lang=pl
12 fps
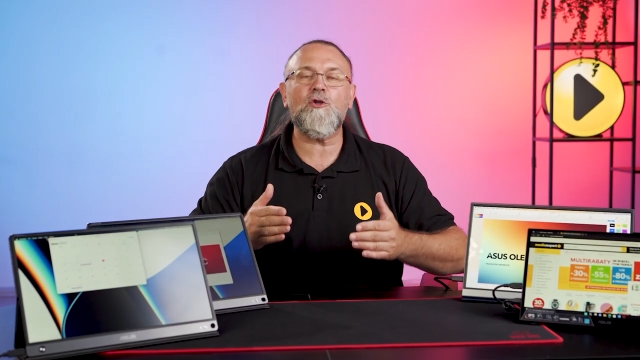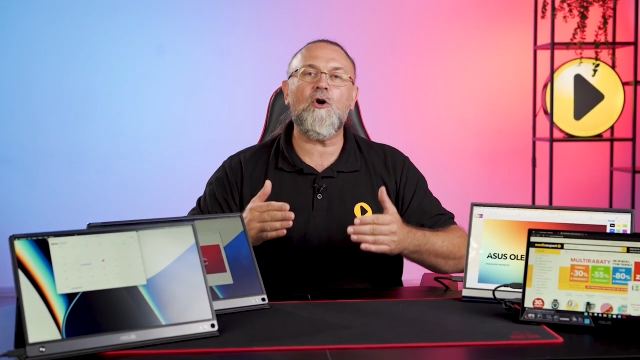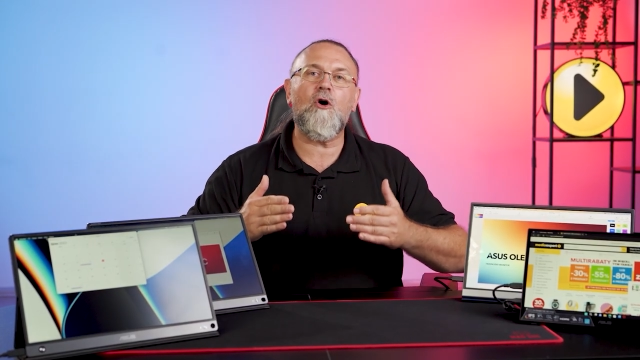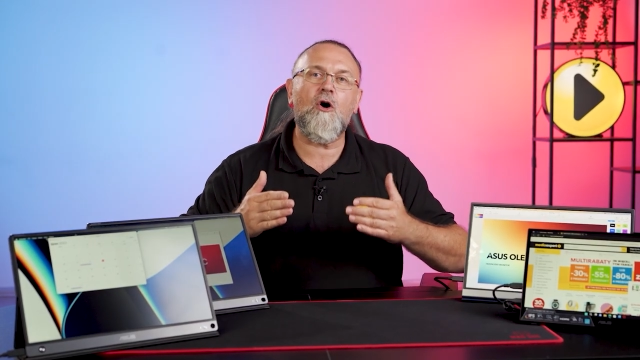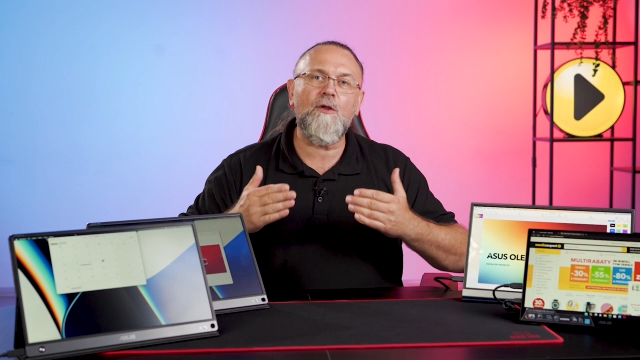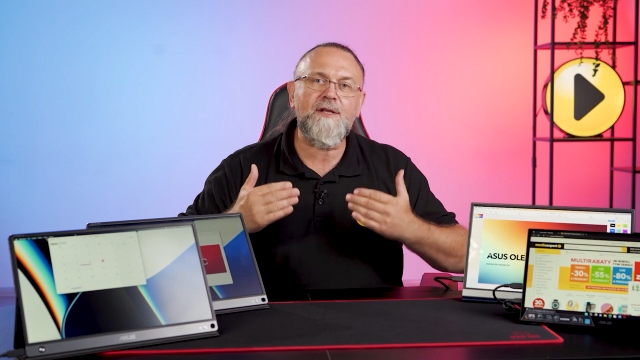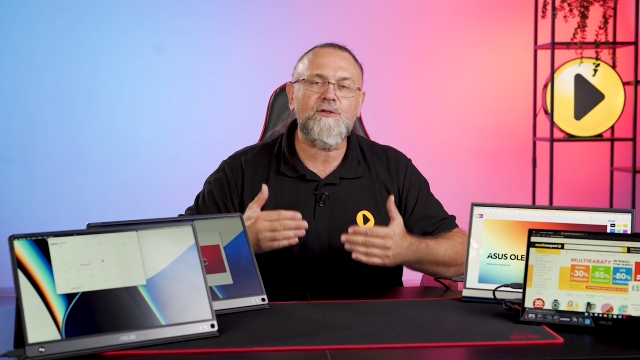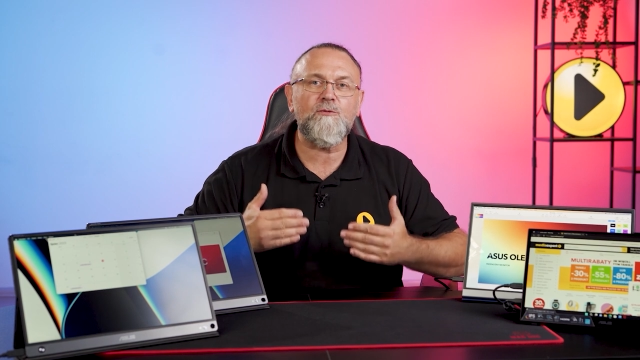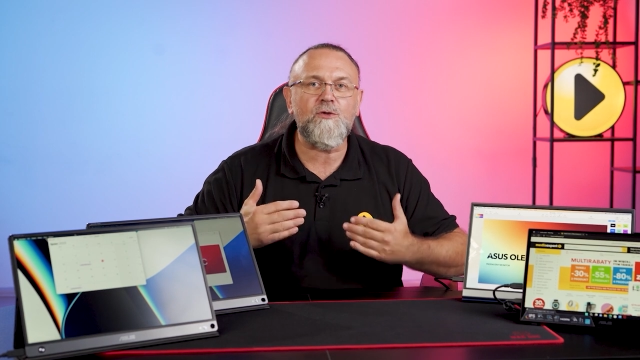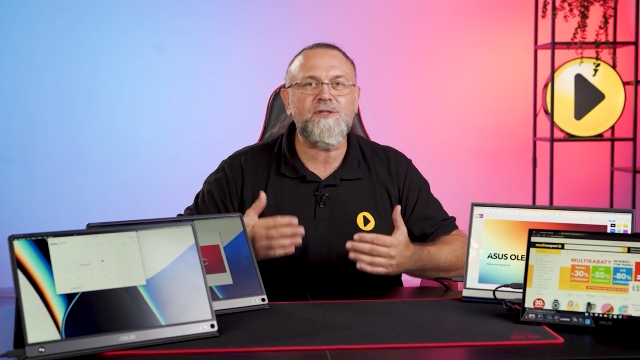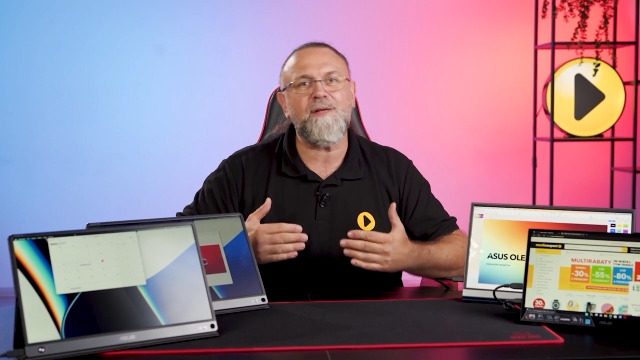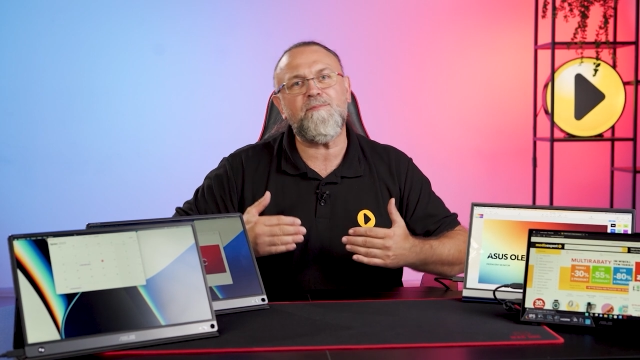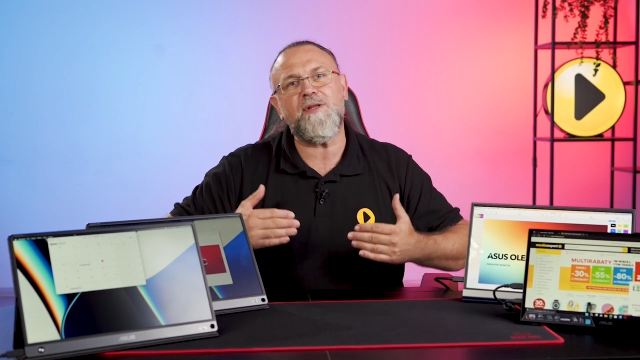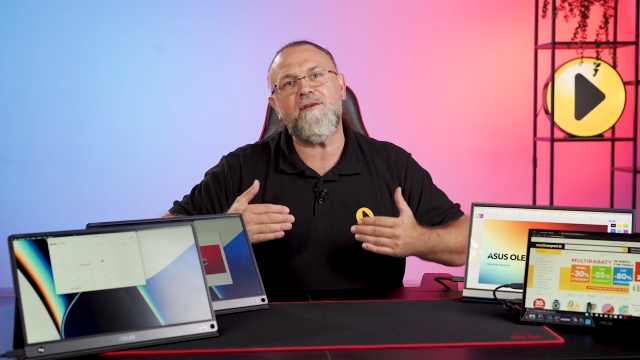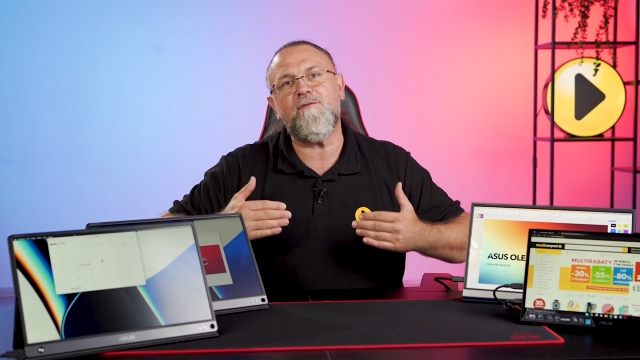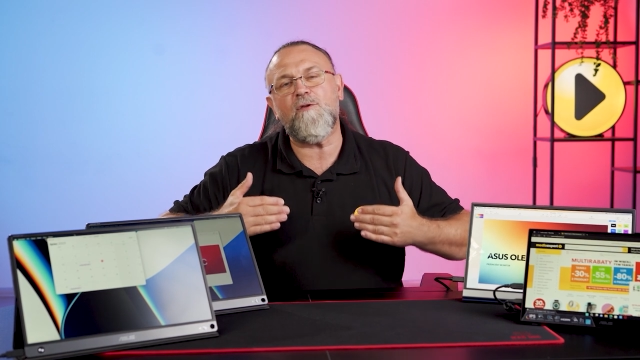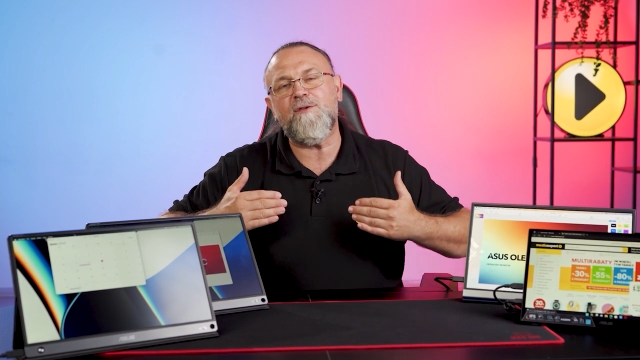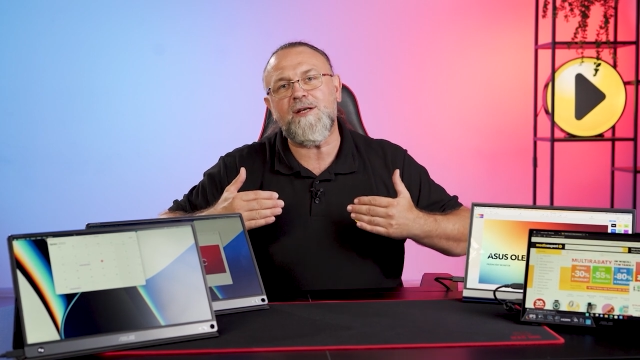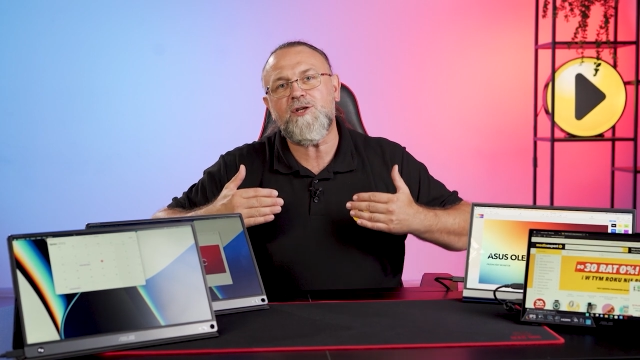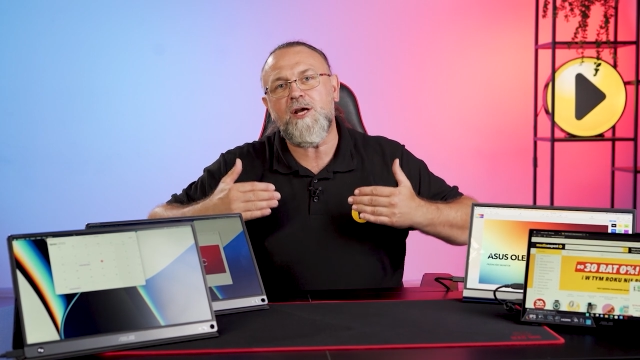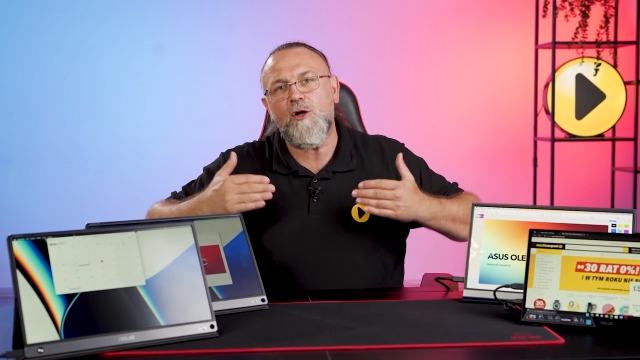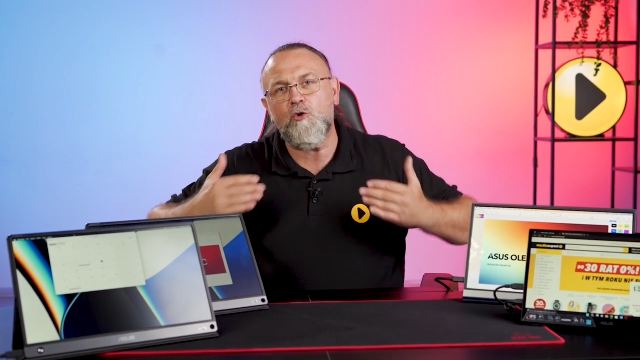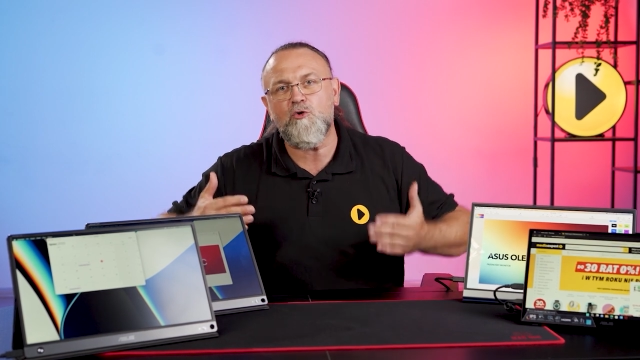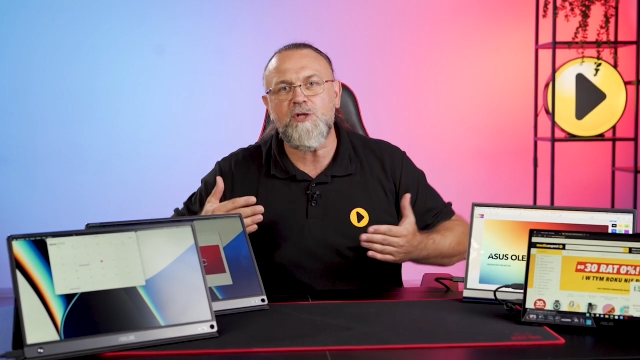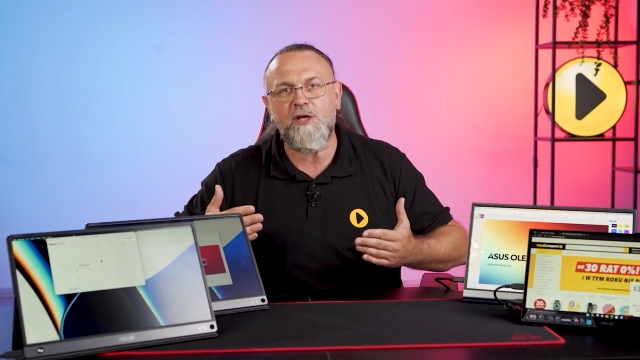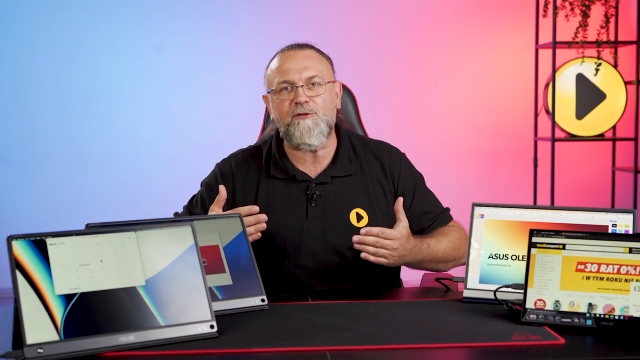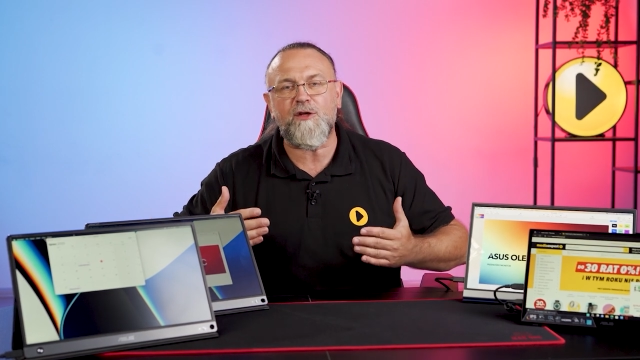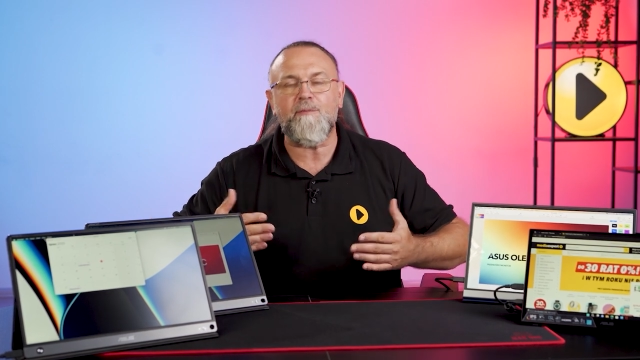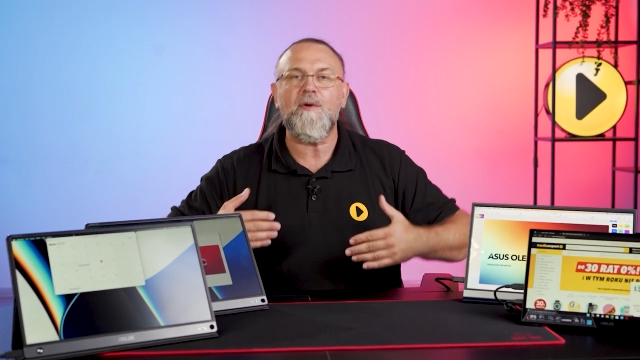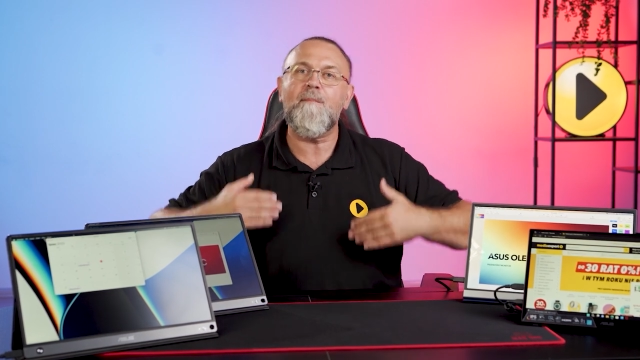to one są dostępne w ofercie różnych firm.